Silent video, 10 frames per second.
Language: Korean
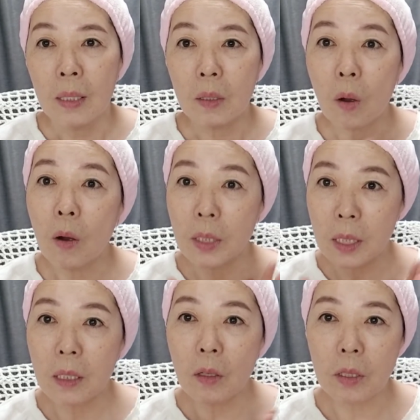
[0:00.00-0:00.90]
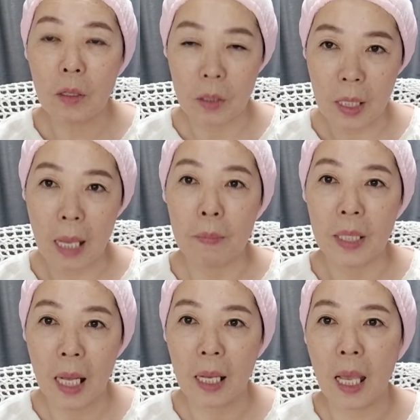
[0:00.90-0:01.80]
더 신경 써서
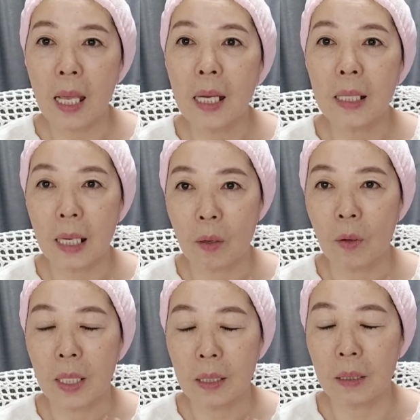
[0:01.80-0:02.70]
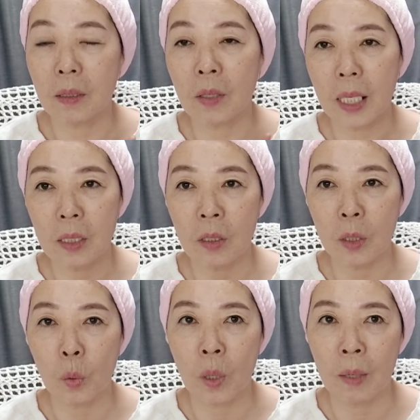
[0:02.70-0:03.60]
예민하게 해야 될 것 같은 그런
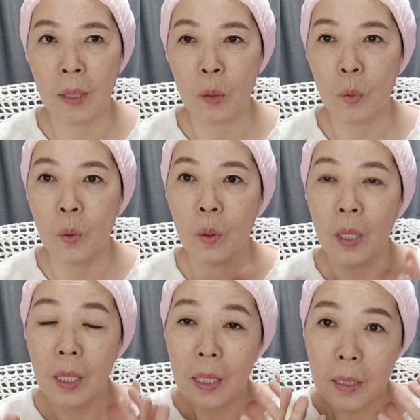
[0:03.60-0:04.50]
계절이 돌아왔고,